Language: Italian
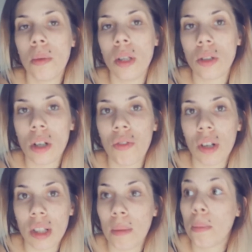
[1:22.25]
Io ho pulito nel
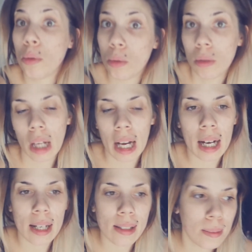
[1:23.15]
frattempo tutta la
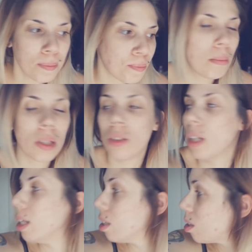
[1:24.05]
casa, ho cambiato
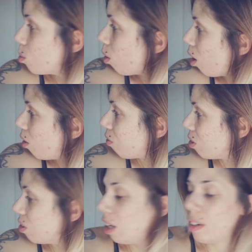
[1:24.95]
le lenzuola, ho
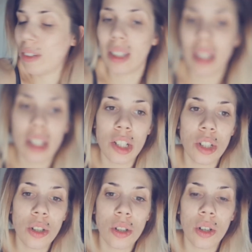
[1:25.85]
fatto le
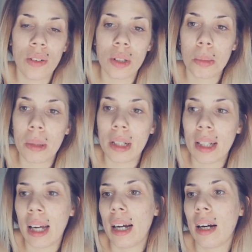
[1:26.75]
lavatrici, ho lavato per
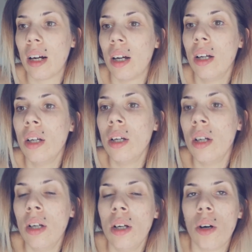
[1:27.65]
terra,
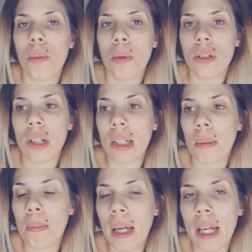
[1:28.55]
ho pulito il
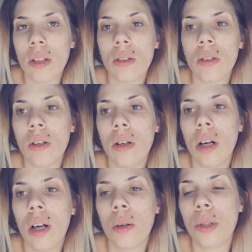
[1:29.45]
tappeto, la
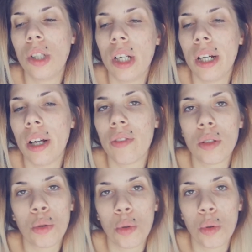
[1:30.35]
cucina, ho
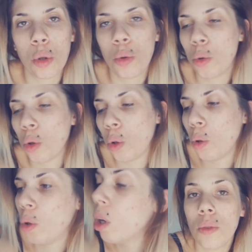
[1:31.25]
fatto tutto, tutto,
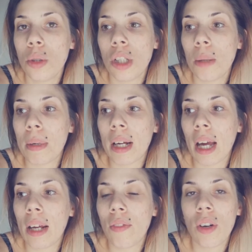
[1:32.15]
tutto. Volevo uscire
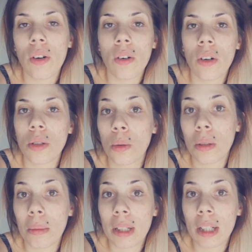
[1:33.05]
perché in frigo non ho
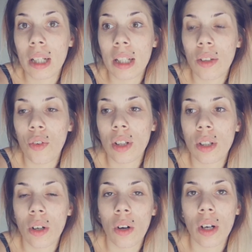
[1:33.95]
assolutamente niente,
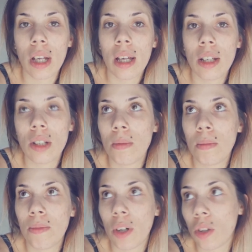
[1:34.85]
infatti non ho né
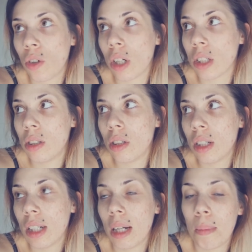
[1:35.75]
fatto
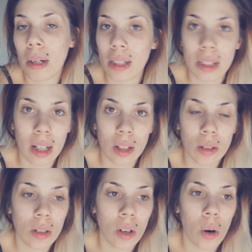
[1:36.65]
colazione né
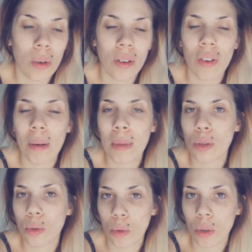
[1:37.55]
pranzato, ho una fame
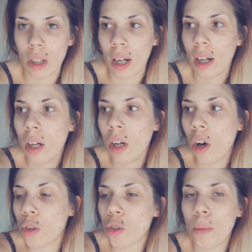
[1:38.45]
assurda,
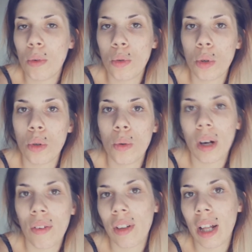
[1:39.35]
ho solo bevuto
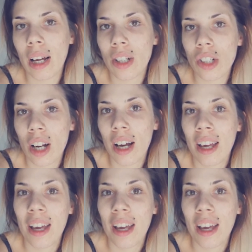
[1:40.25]
un caffè d'Angela